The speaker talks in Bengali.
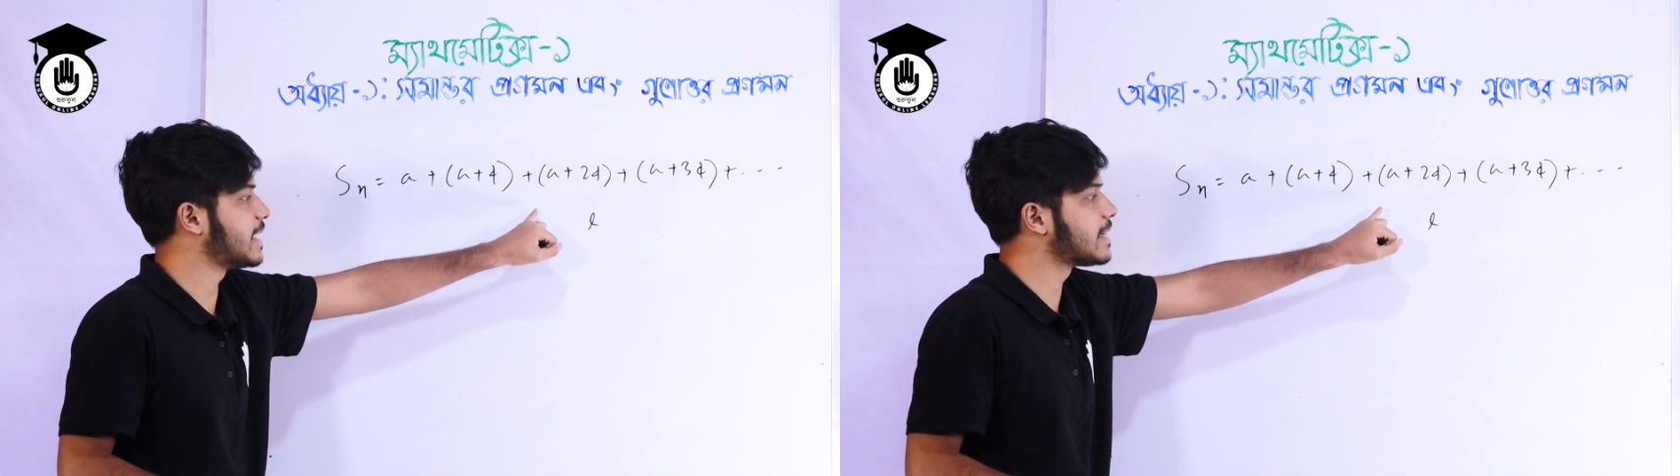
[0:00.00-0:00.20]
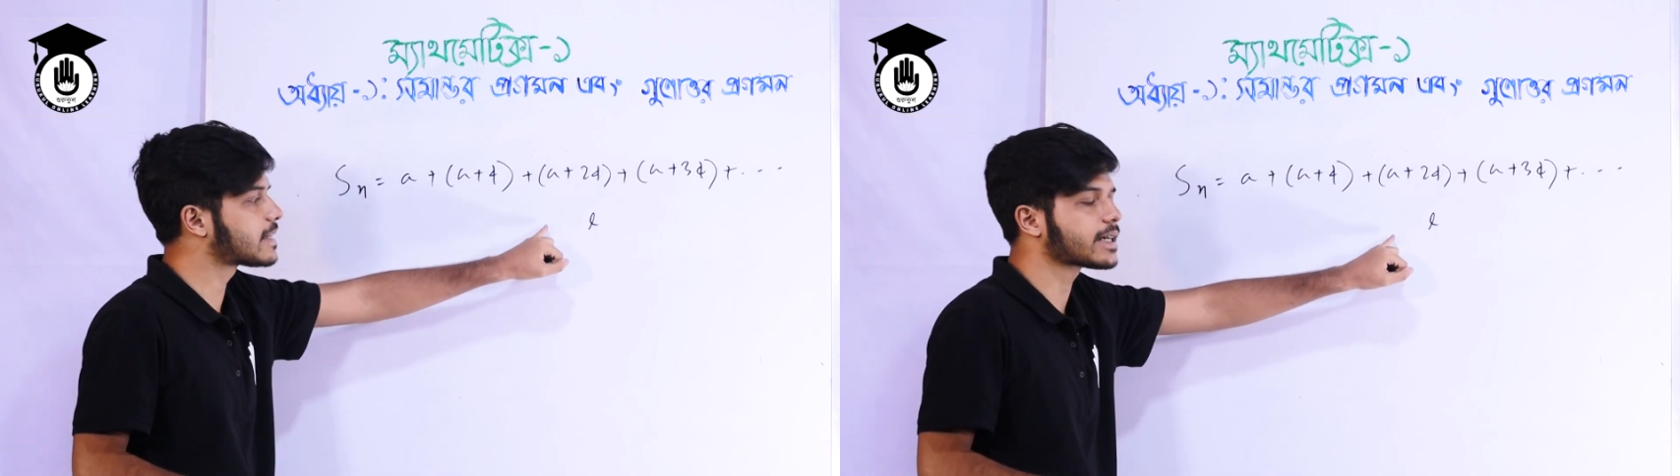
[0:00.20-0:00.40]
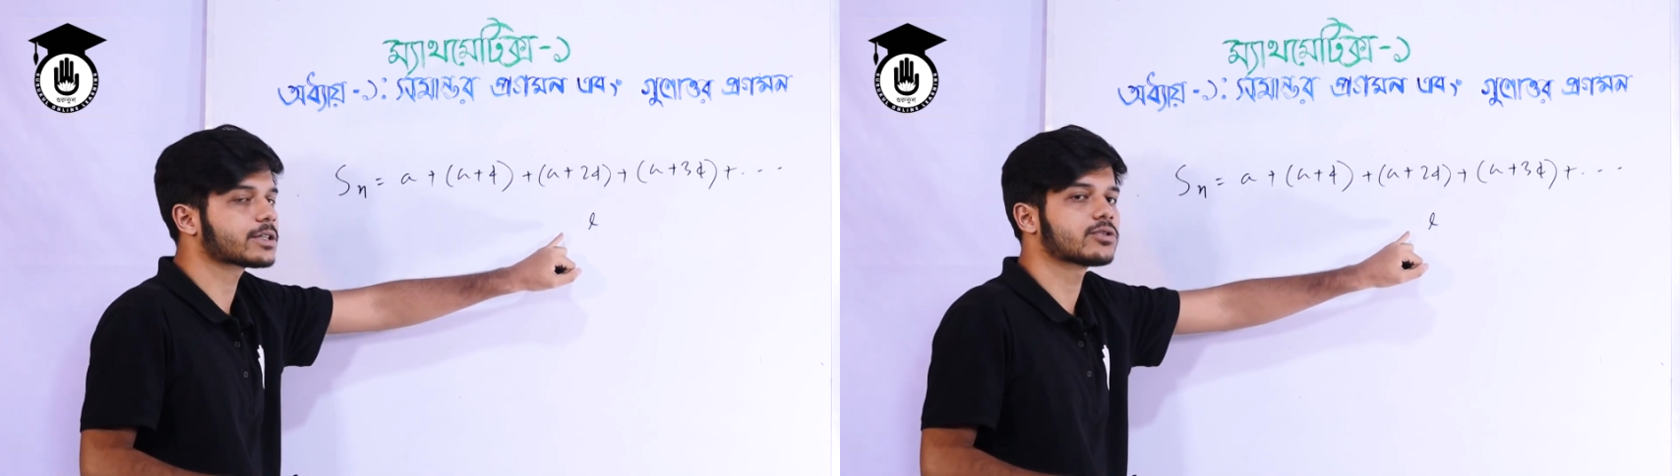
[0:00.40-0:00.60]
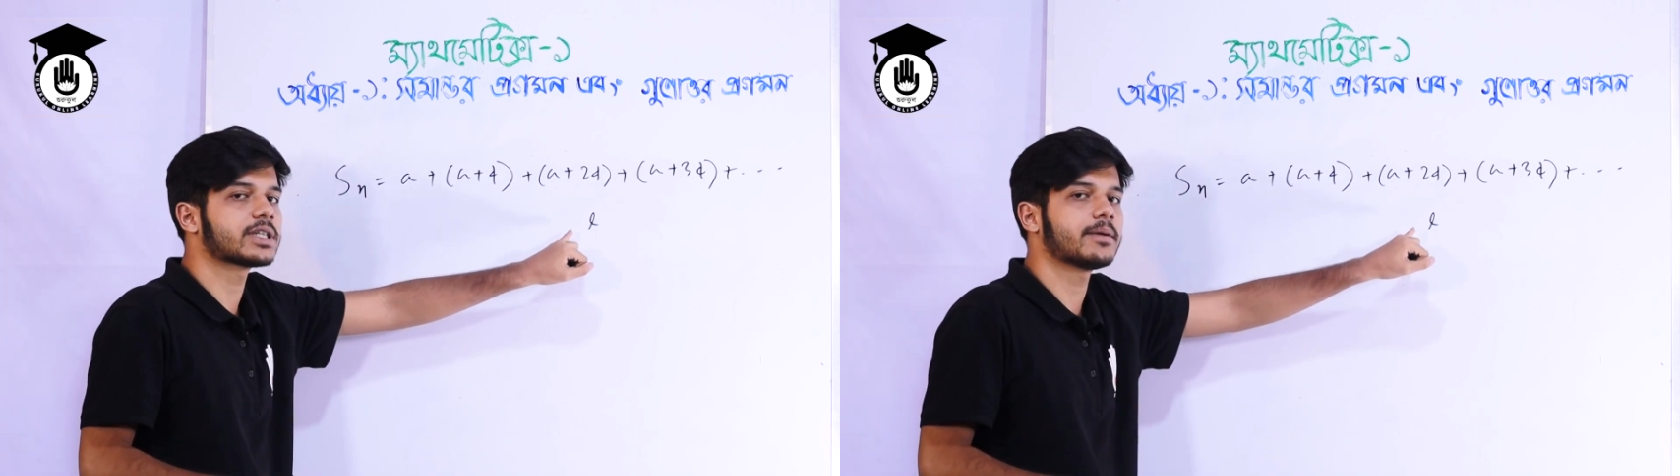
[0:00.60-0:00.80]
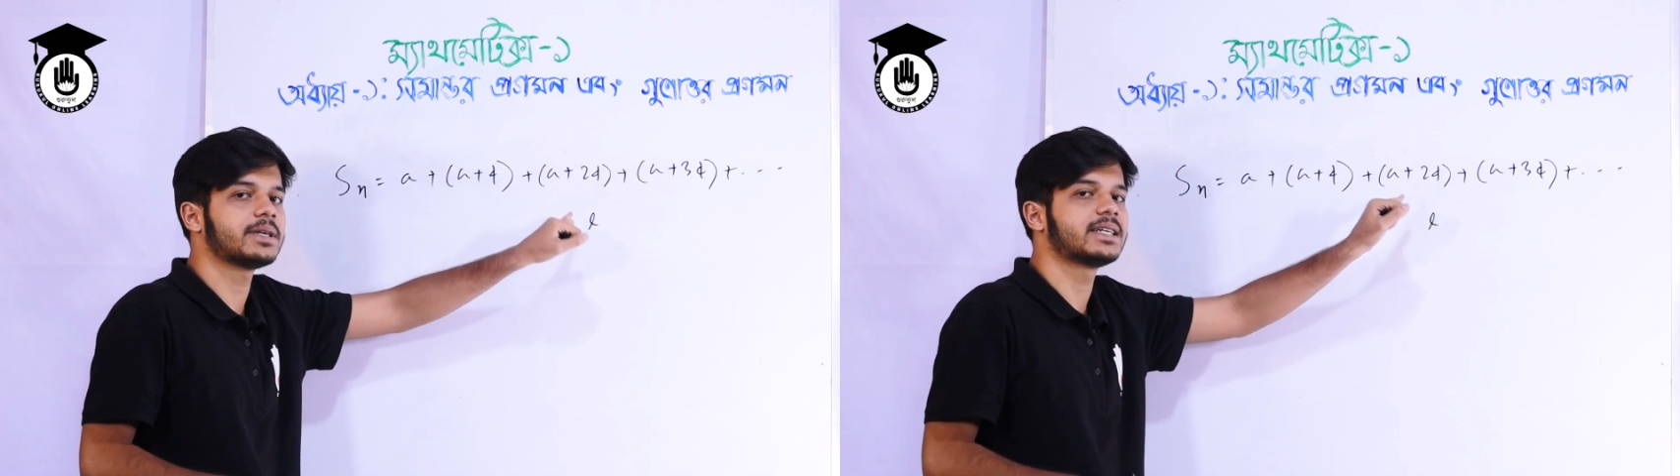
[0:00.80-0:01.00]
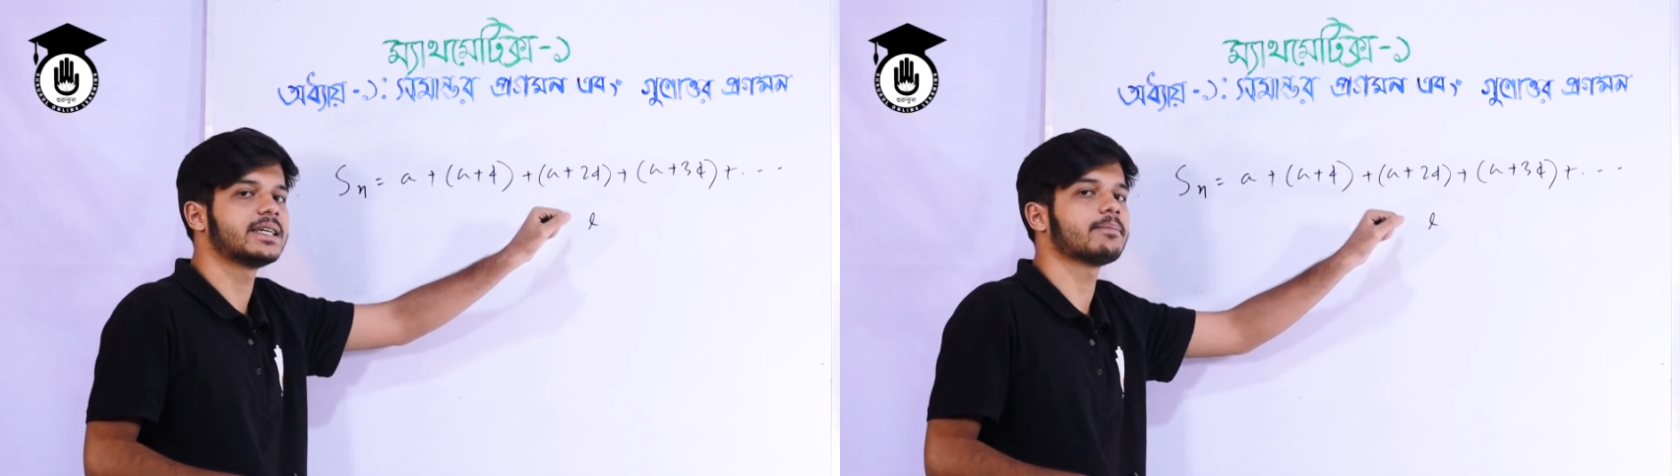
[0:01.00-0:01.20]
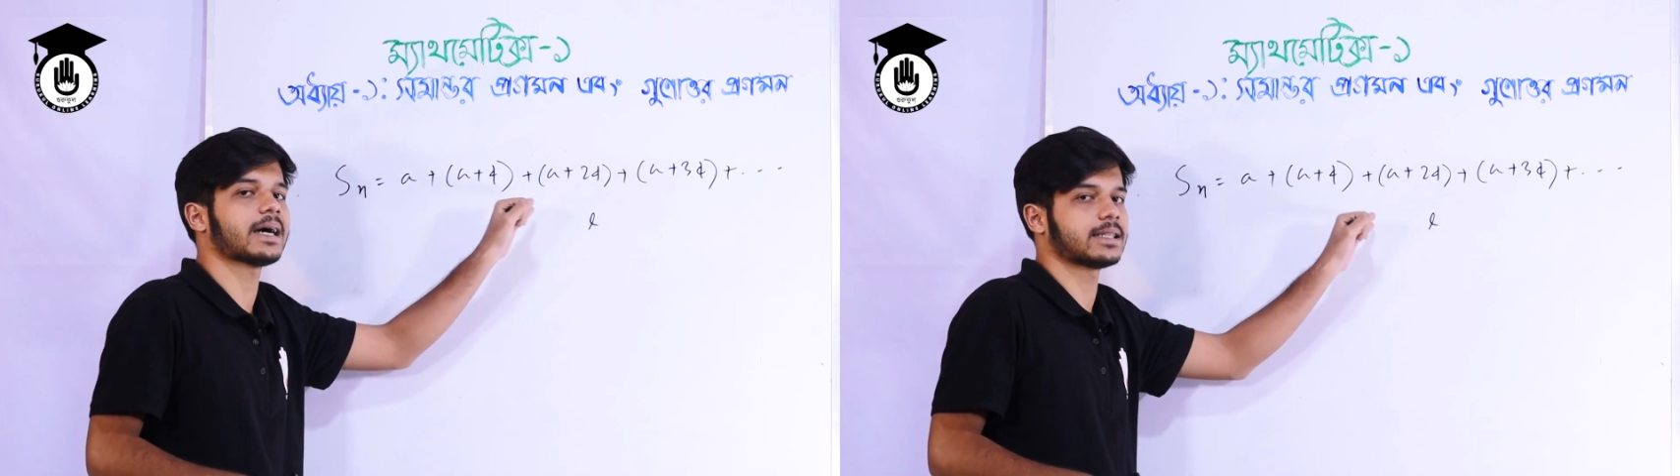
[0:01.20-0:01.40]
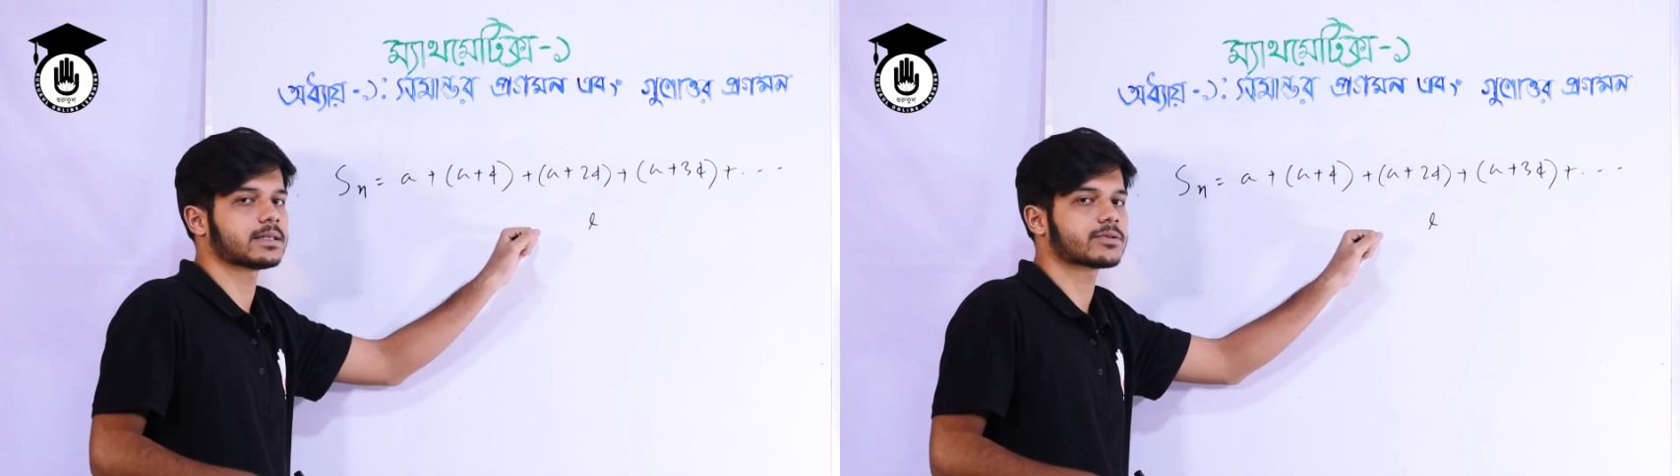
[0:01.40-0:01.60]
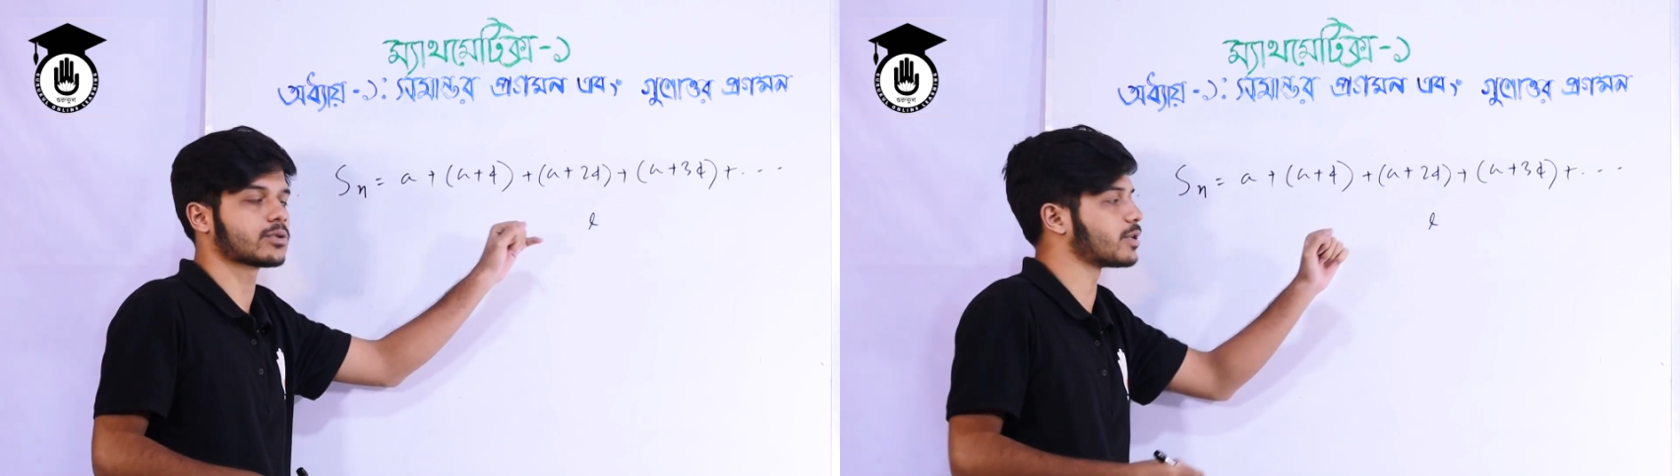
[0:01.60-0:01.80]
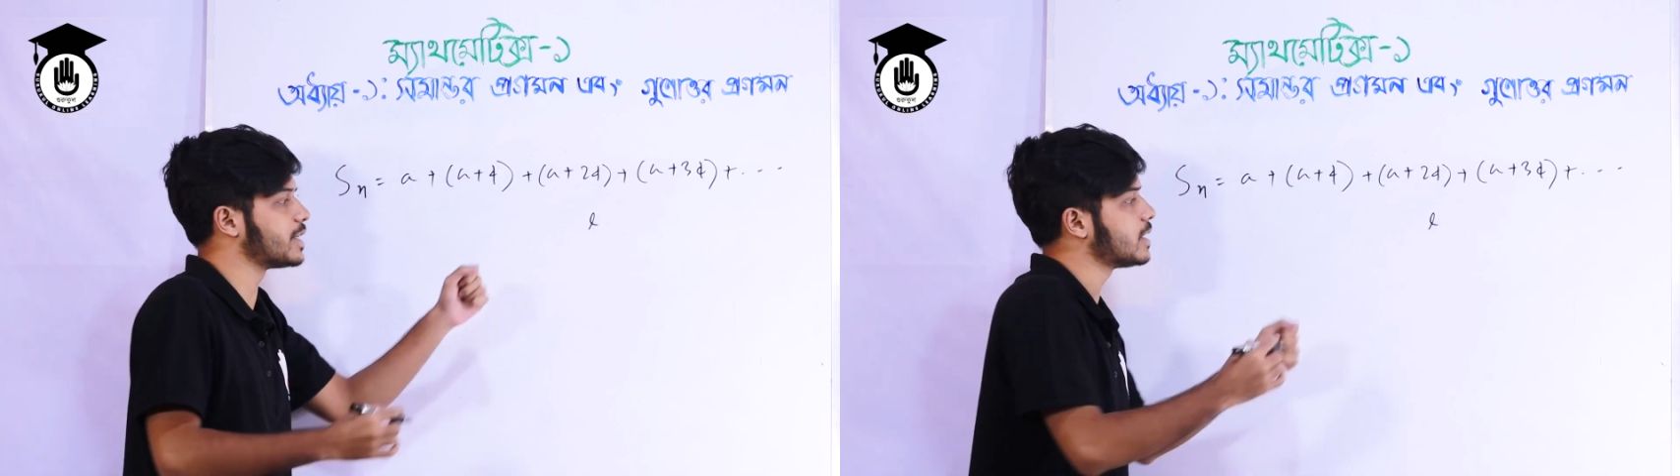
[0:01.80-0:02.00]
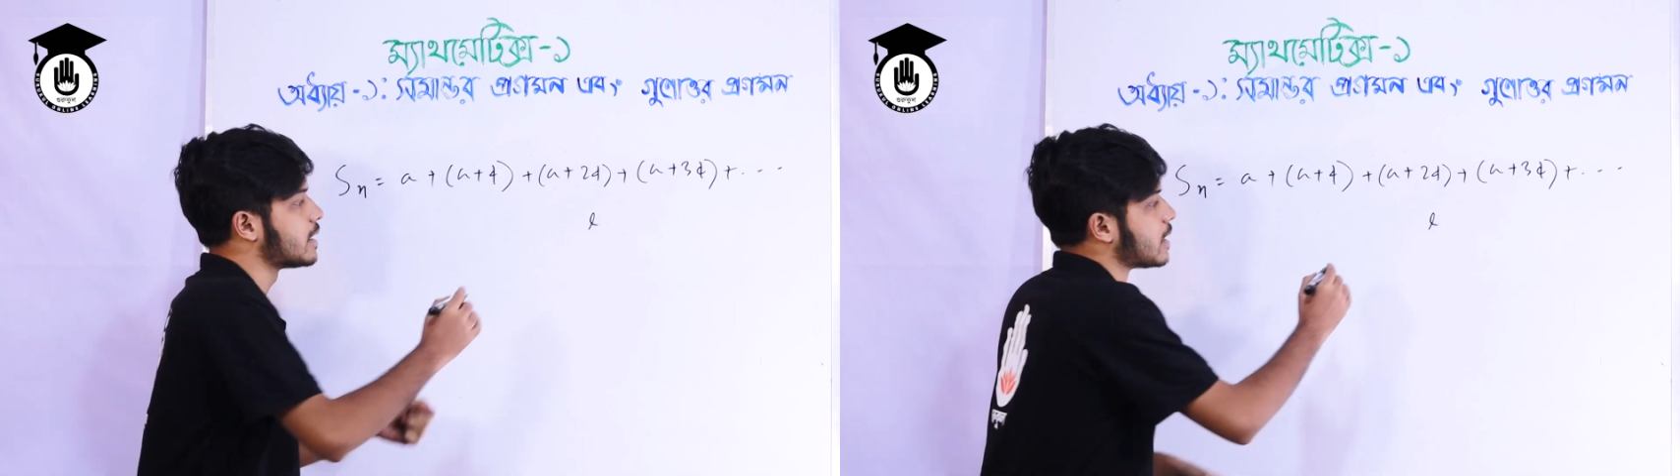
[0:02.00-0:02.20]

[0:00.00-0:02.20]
এল থেকে যদি আমি ডি মাইনাস করি